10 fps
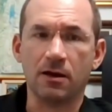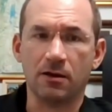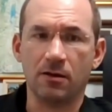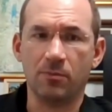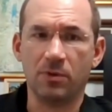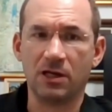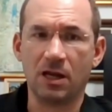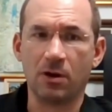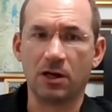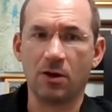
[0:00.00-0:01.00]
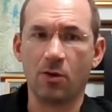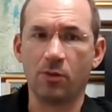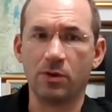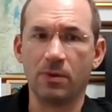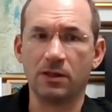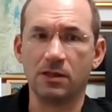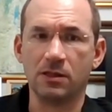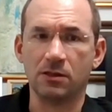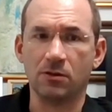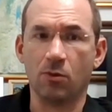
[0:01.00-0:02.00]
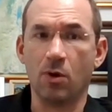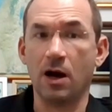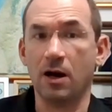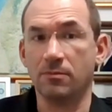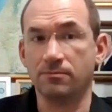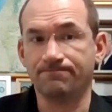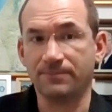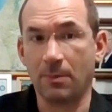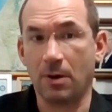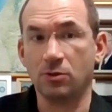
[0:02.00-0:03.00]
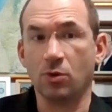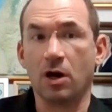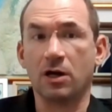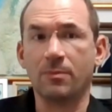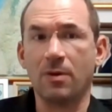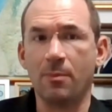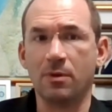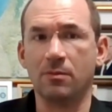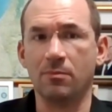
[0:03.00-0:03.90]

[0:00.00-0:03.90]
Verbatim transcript: آه، برنامج نووي مدني و طبعا يقربها